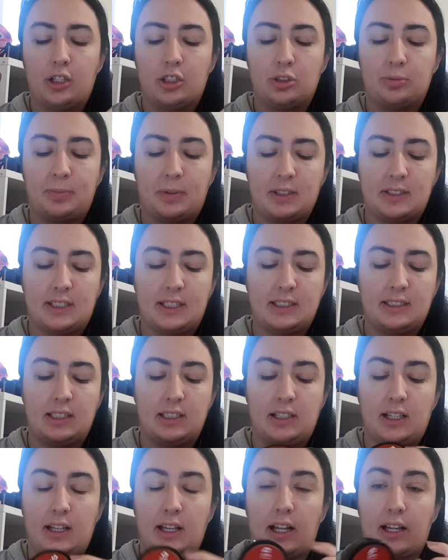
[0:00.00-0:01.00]
je pensais que
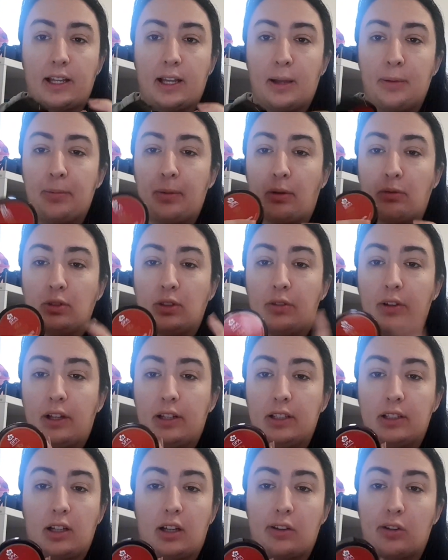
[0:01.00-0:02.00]
c'était de la crème, ben, vous savez,
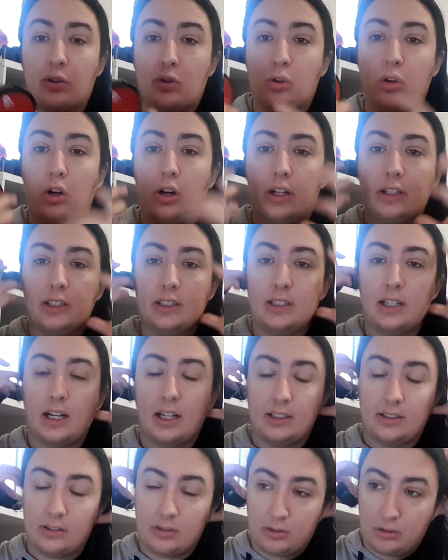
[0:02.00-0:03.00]
un hydratant corps, un
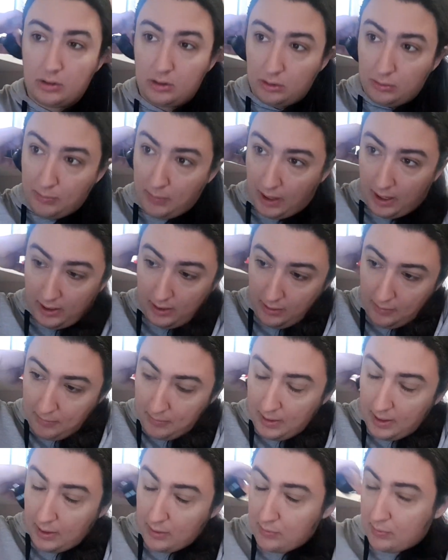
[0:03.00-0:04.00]
hydratant main,
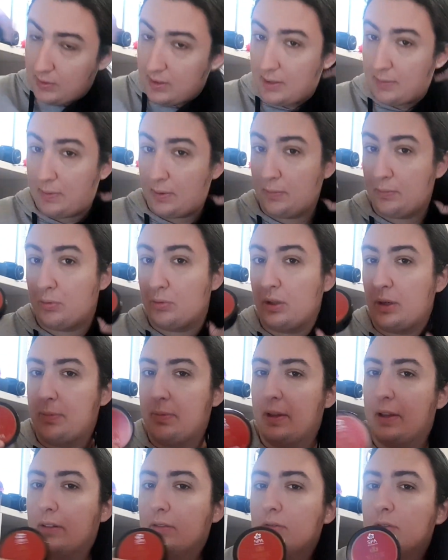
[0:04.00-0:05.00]
mais je pensais pas pour les
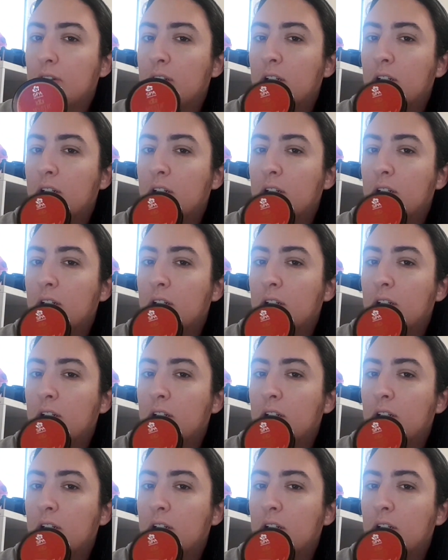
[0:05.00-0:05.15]
pieds.